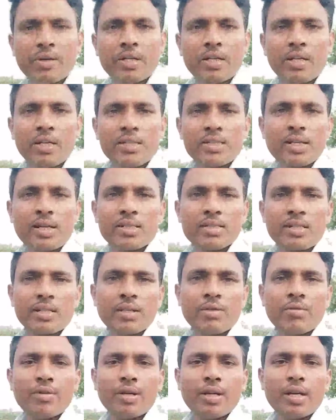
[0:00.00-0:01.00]
వాటిల్లే ఛాన్స్ అయితే
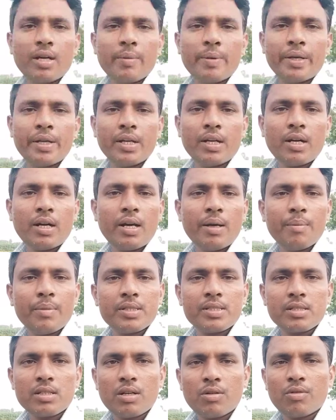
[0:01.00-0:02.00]
ఉంటాయి కాబట్టి కాయ మచ్చ
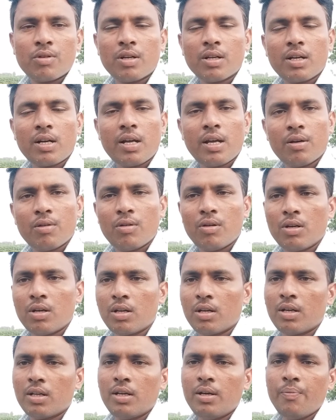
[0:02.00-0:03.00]
కాకుండా కాయకూలు
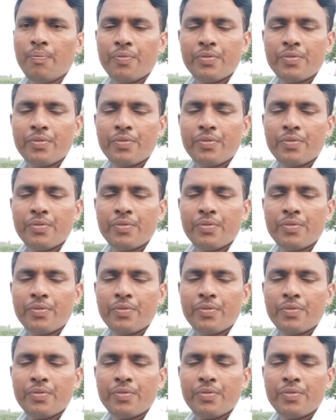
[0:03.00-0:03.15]
కానట్టుగా